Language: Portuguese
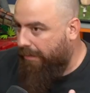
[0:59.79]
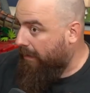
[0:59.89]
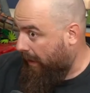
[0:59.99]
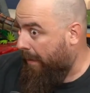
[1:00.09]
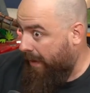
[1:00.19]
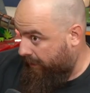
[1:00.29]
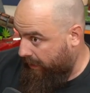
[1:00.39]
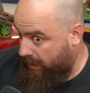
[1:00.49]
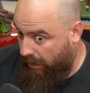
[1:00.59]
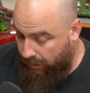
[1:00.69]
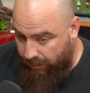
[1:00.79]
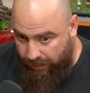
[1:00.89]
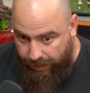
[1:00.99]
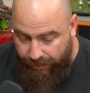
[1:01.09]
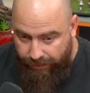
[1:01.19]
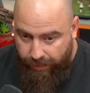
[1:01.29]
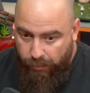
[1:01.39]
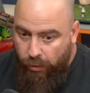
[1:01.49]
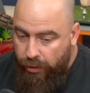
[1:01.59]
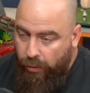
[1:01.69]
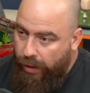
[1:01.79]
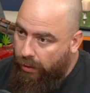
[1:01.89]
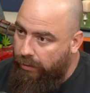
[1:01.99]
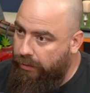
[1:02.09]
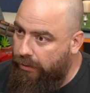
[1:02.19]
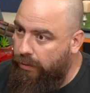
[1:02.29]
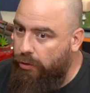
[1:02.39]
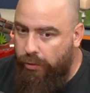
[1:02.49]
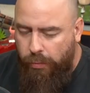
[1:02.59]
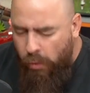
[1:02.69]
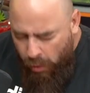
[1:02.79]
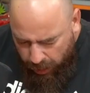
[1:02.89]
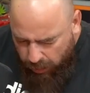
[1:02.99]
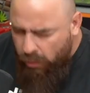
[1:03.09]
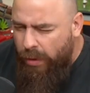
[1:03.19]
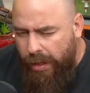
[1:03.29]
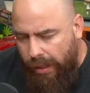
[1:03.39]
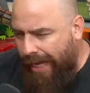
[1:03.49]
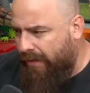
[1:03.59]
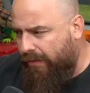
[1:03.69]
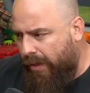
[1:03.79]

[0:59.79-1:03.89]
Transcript: na minha visão, teve muito erro dos muito erro. Cara, foi a